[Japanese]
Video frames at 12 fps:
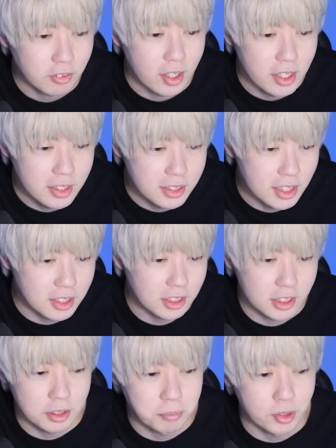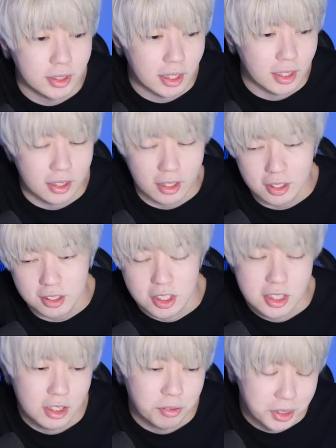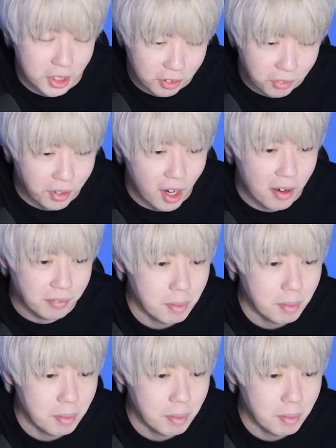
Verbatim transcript: あとはエンゼルスにもいた高橋久典さんとか、